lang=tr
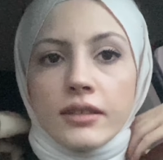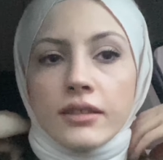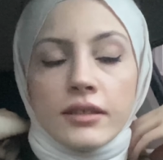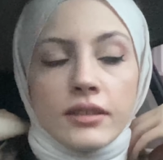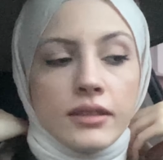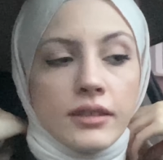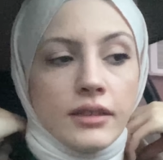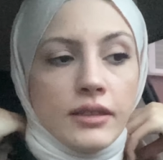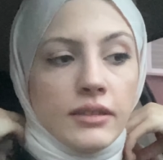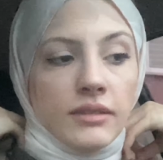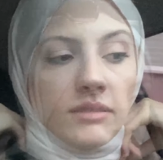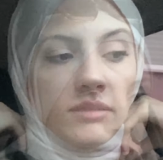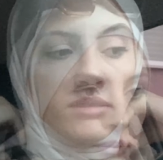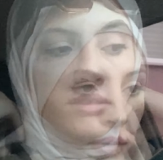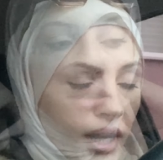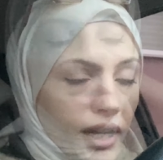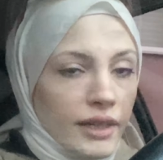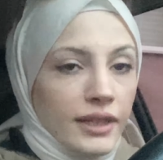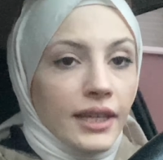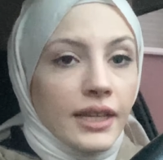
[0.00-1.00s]
e,
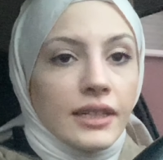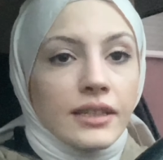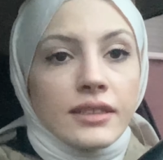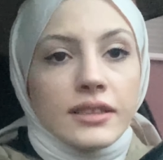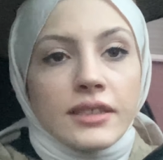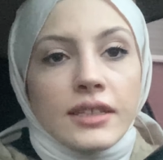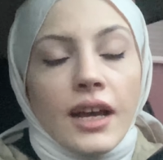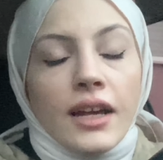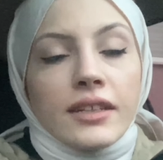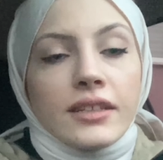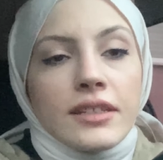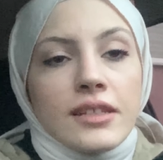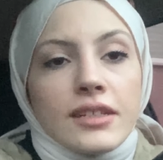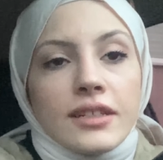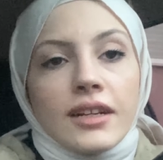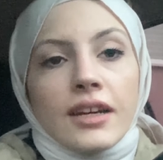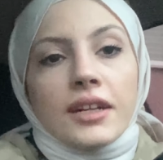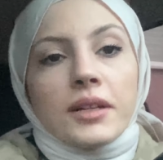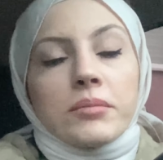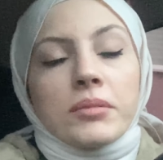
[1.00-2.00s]
ben gelirken
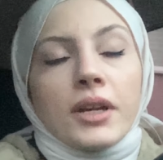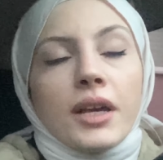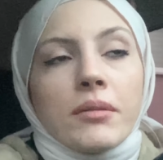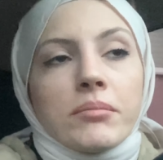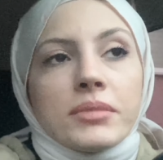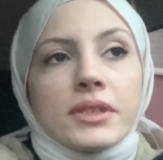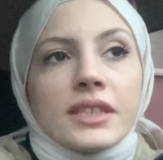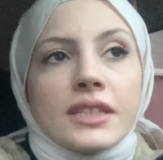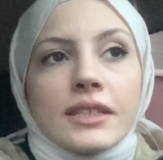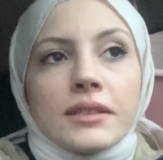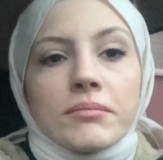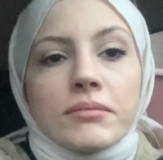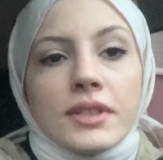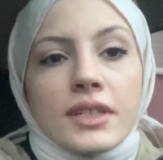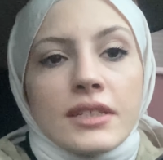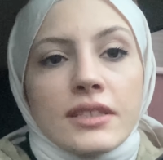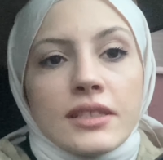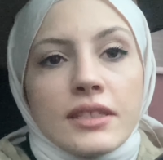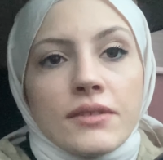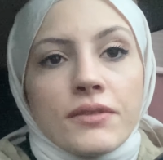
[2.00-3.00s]
ilk arabaya
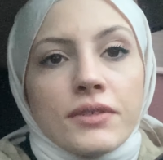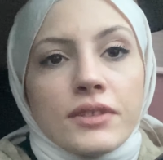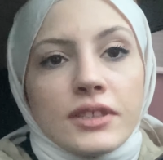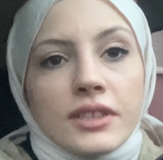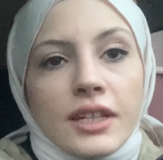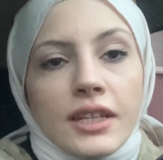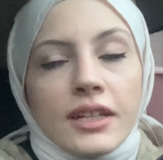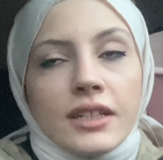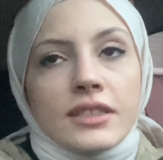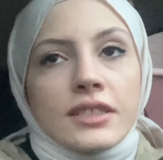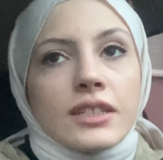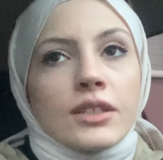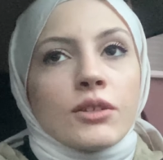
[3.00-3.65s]
bindiğimde 0 derece